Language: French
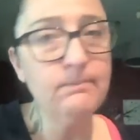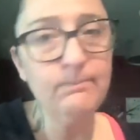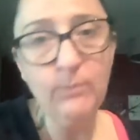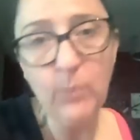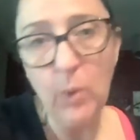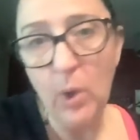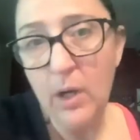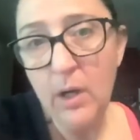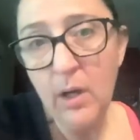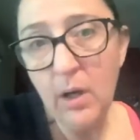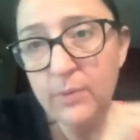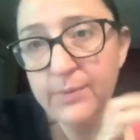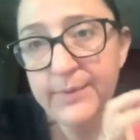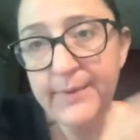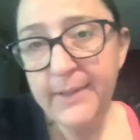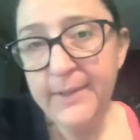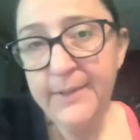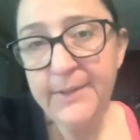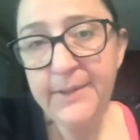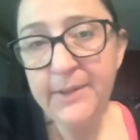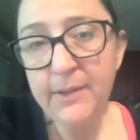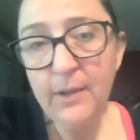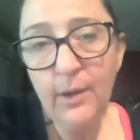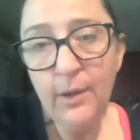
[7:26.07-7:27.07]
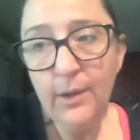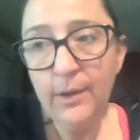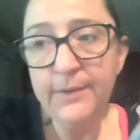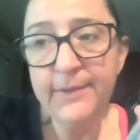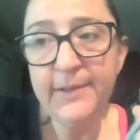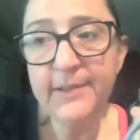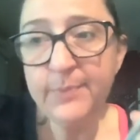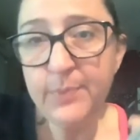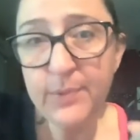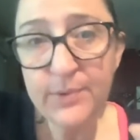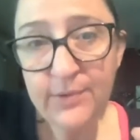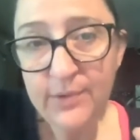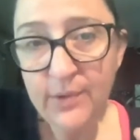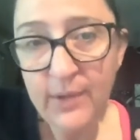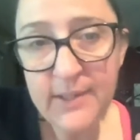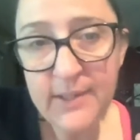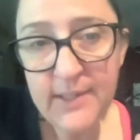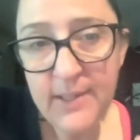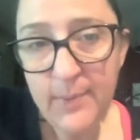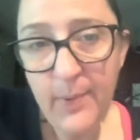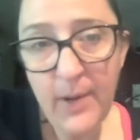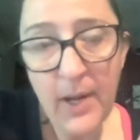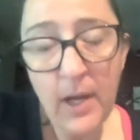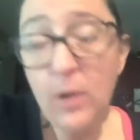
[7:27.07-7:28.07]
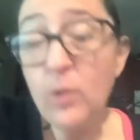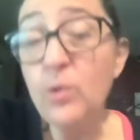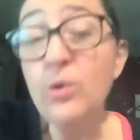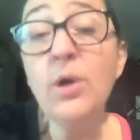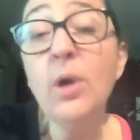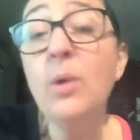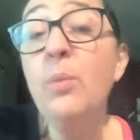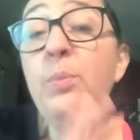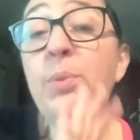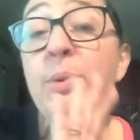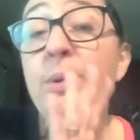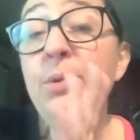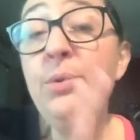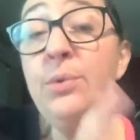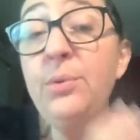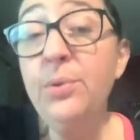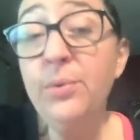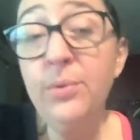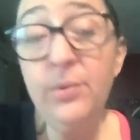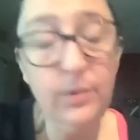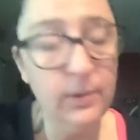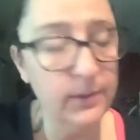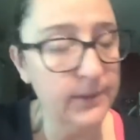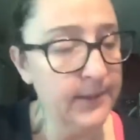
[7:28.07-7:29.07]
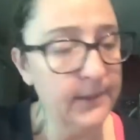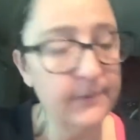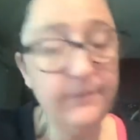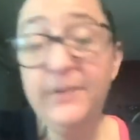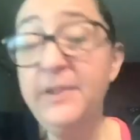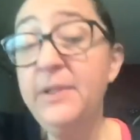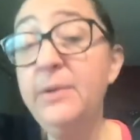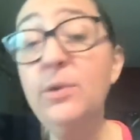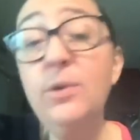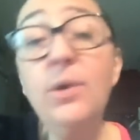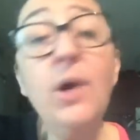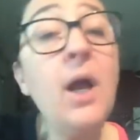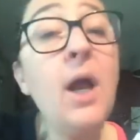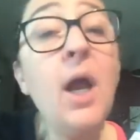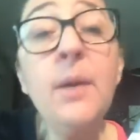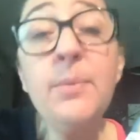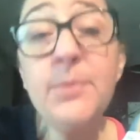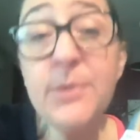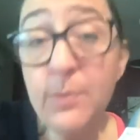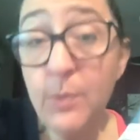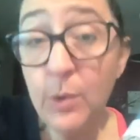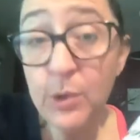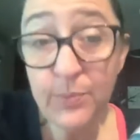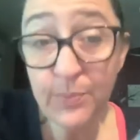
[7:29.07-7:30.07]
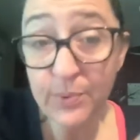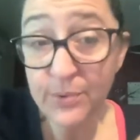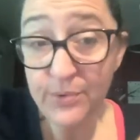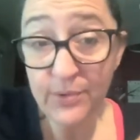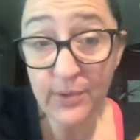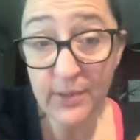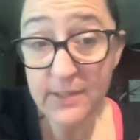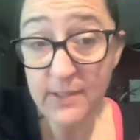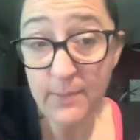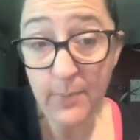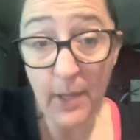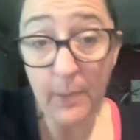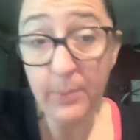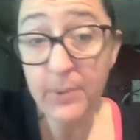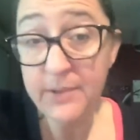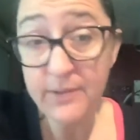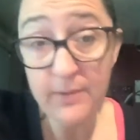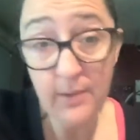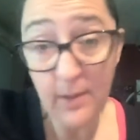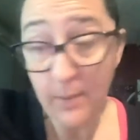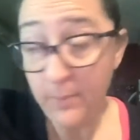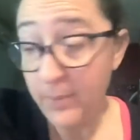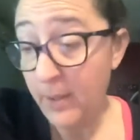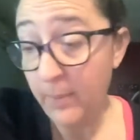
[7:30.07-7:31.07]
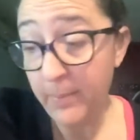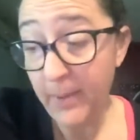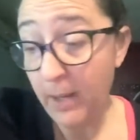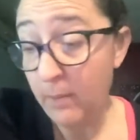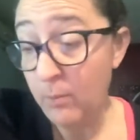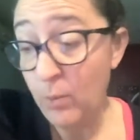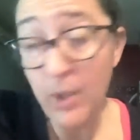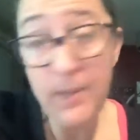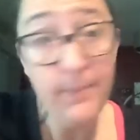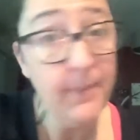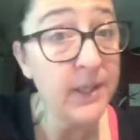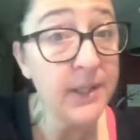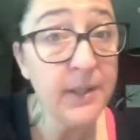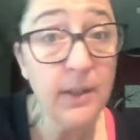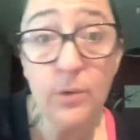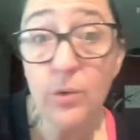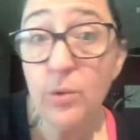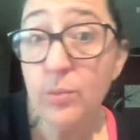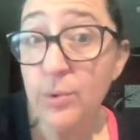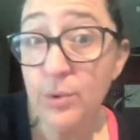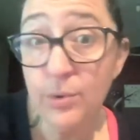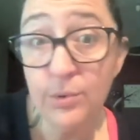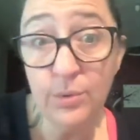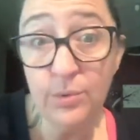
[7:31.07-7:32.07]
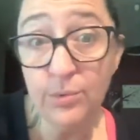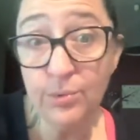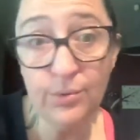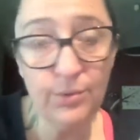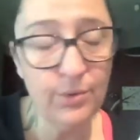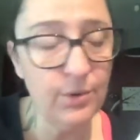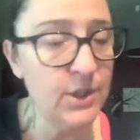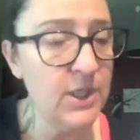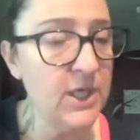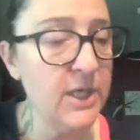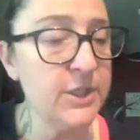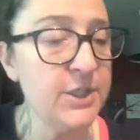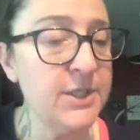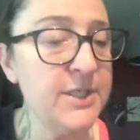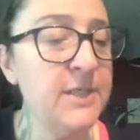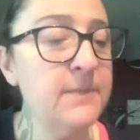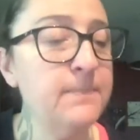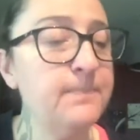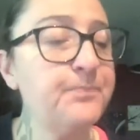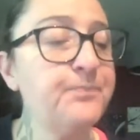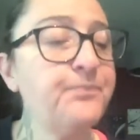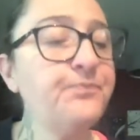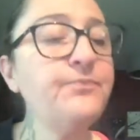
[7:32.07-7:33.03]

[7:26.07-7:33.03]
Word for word: Bon alors vous allez dire euh, t'es sponsorisé par Langue. Pas du tout. Cette vidéo n'est absolument sponsorisée par personne à part par moi et ma carte bleue de tout ce que j'ai acheté.